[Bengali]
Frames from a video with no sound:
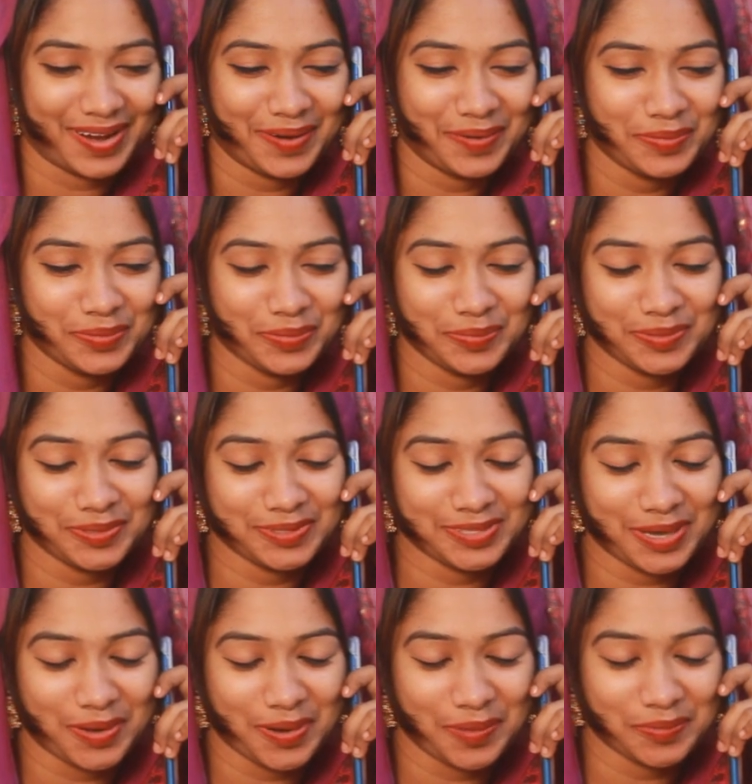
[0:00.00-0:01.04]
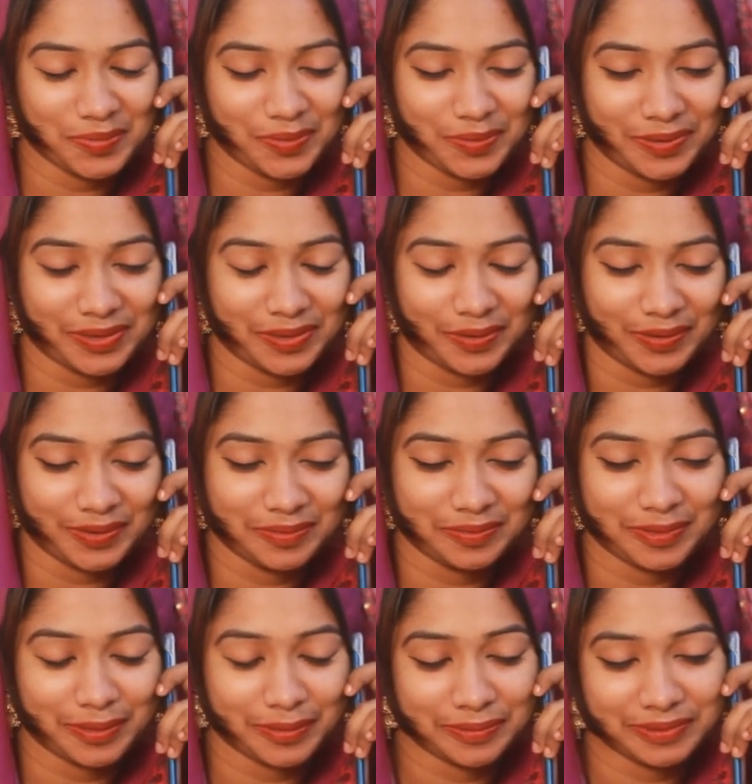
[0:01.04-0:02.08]
কারণ তুমি তো জানো আমি তোমাকে অনেক
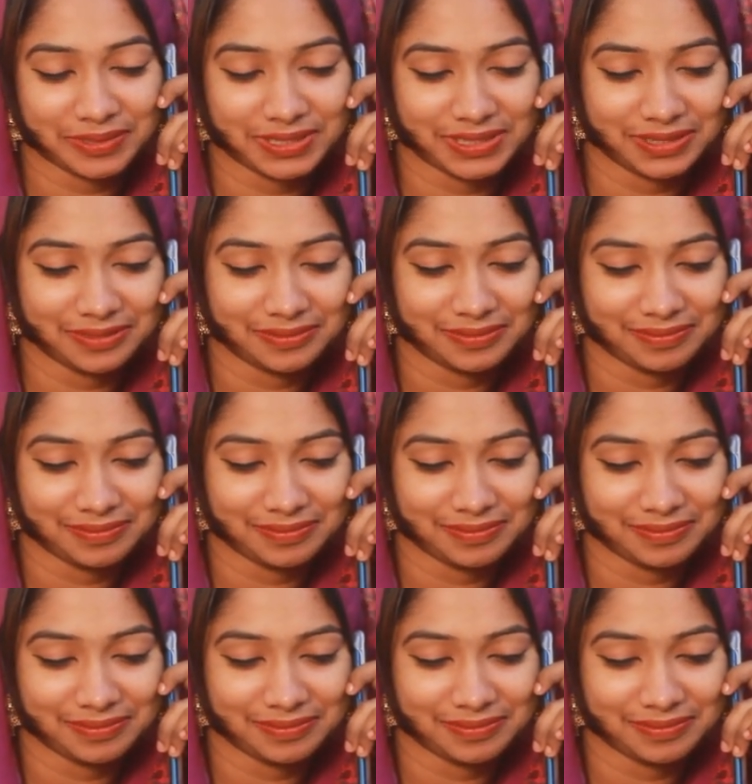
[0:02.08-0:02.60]
ভালোবাসি